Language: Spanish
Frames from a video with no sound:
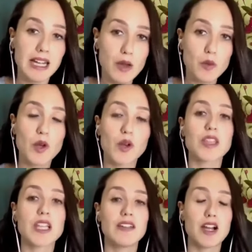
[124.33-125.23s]
Cada uno lo
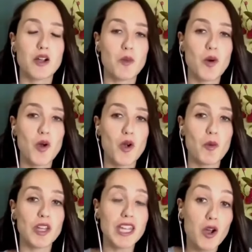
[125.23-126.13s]
celebra como,
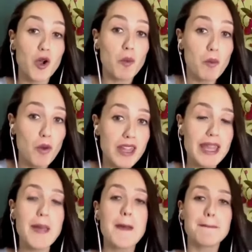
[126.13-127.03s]
como quiere o como
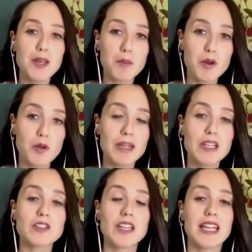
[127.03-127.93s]
puede, pero por lo
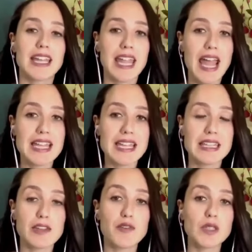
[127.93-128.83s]
menos que
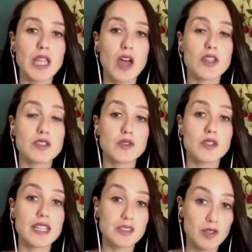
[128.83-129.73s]
hayan disfrutado de estos
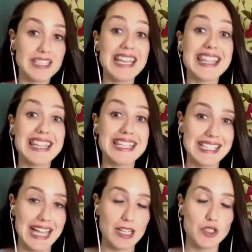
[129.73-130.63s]
días, aunque sea de
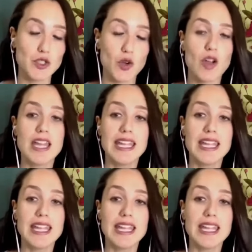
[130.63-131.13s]
descanso.